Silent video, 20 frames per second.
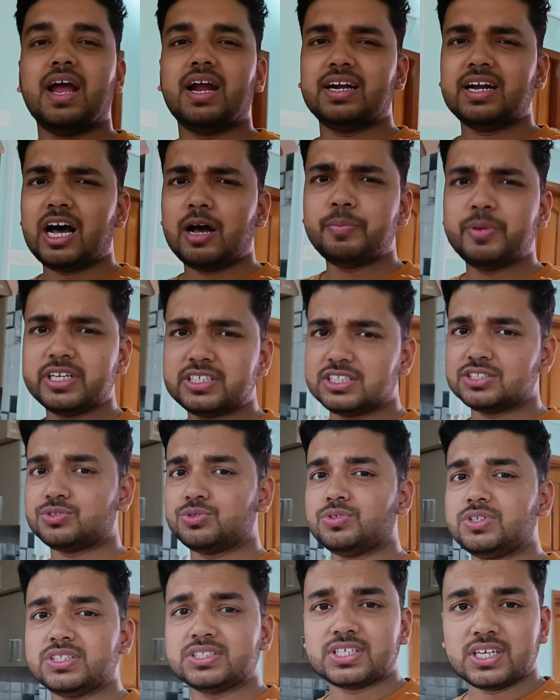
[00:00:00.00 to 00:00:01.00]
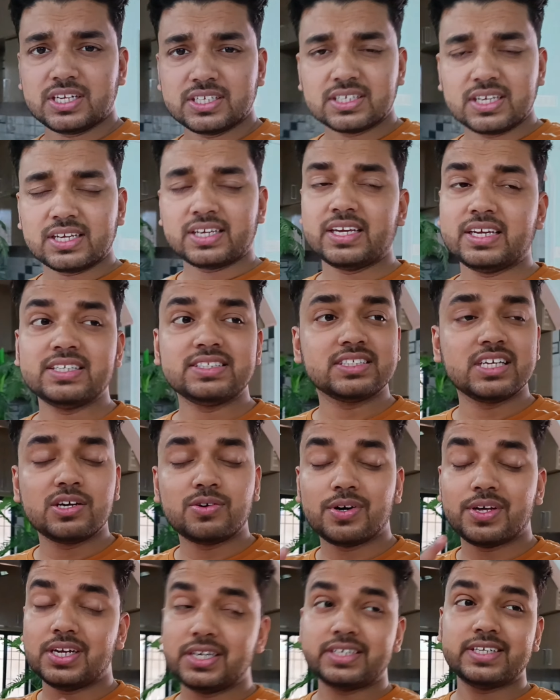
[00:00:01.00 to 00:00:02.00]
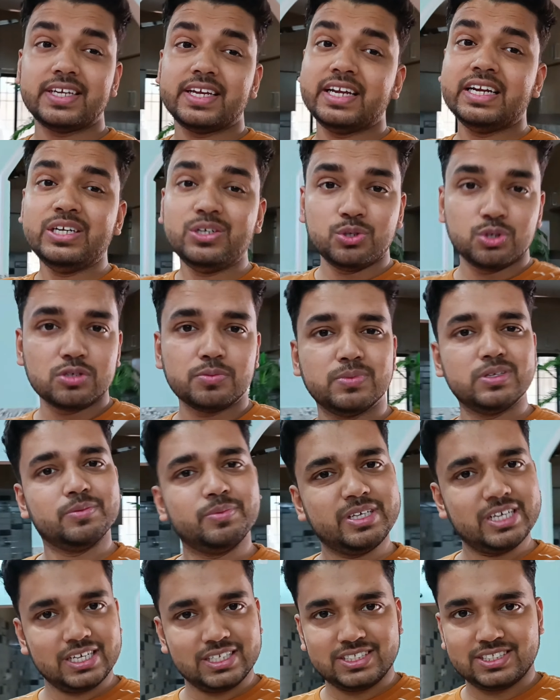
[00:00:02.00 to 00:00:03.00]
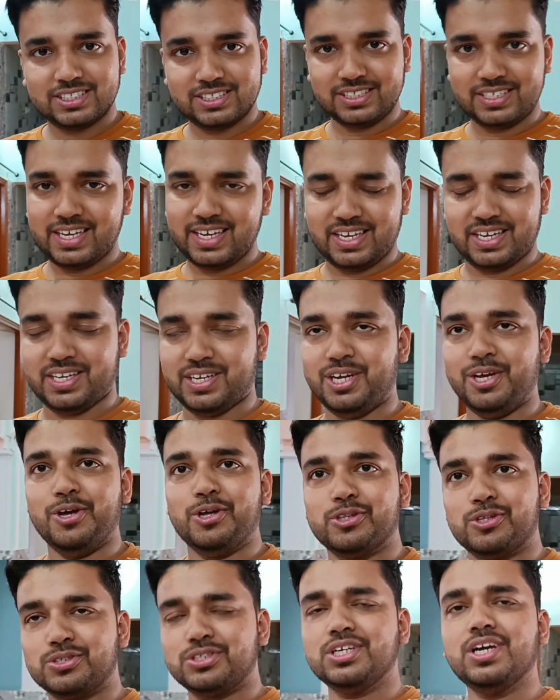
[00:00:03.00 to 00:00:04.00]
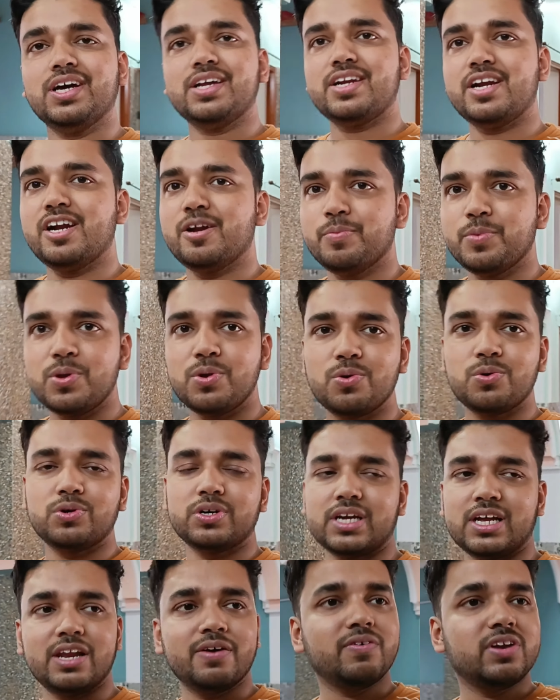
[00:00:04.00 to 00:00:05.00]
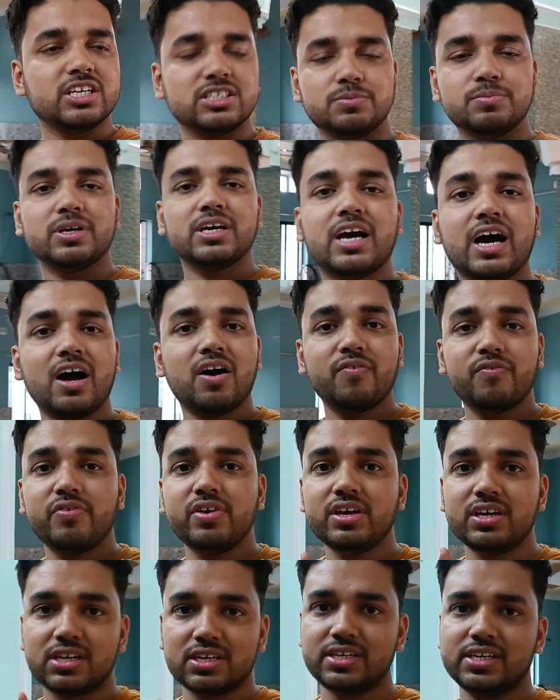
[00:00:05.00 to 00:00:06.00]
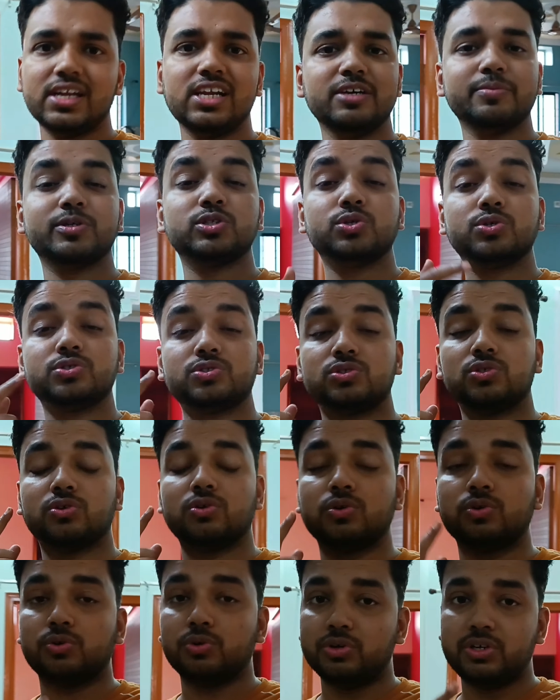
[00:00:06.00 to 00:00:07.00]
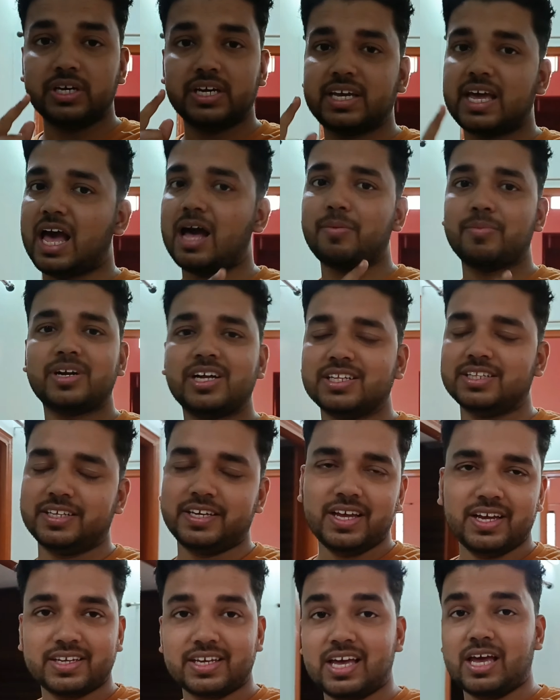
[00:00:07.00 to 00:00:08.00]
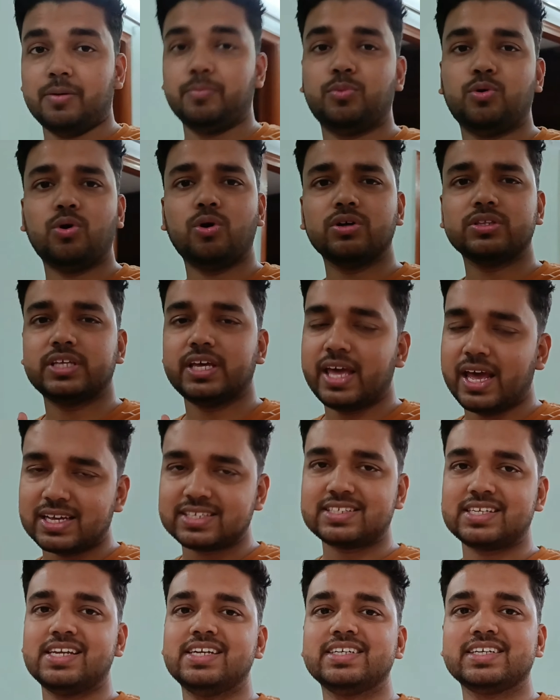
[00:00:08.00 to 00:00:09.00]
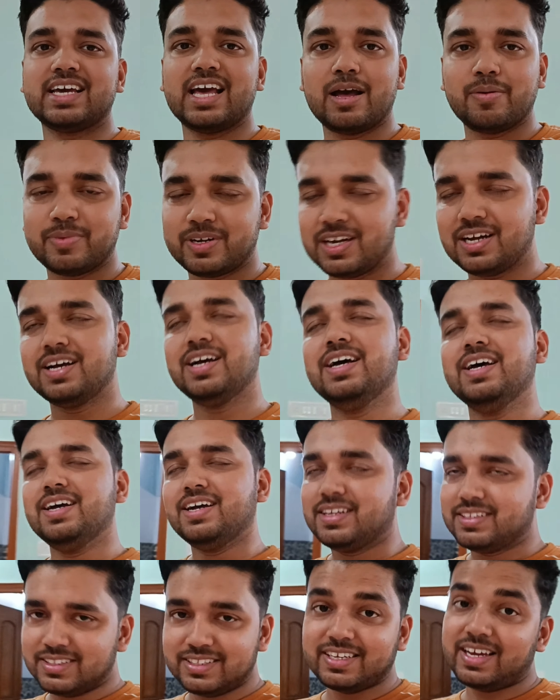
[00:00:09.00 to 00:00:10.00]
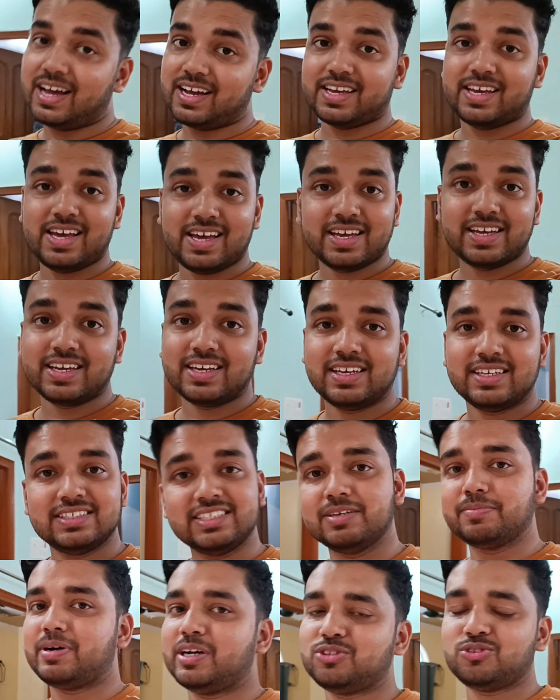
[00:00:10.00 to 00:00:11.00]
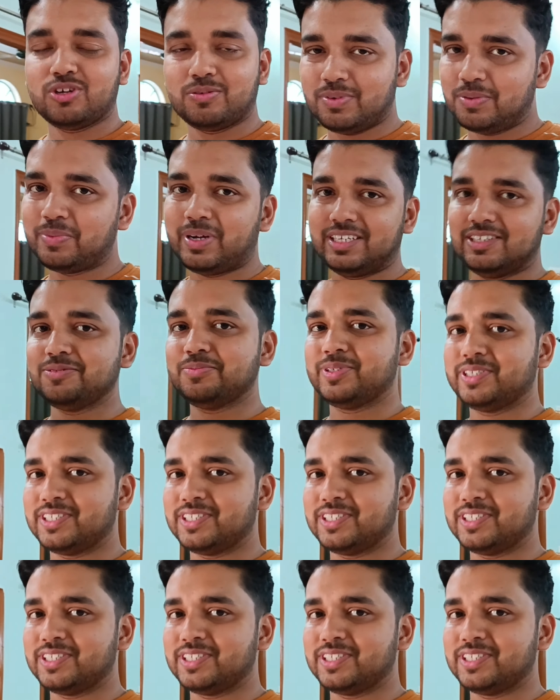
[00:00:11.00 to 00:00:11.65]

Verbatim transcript: एंड आप एक चीज़ नोटिस करेंगे कि इसकी क्वालिटी इनडोर में भी अच्छी है तो जी हाँ रेडमी नोट एलेवन में काफ़ी रियली में दोस्तों गुड कैमरा दिया गया है बहुत ही एक्सेलेंट कैमरा दिया गया है ये बात तो हमें माननी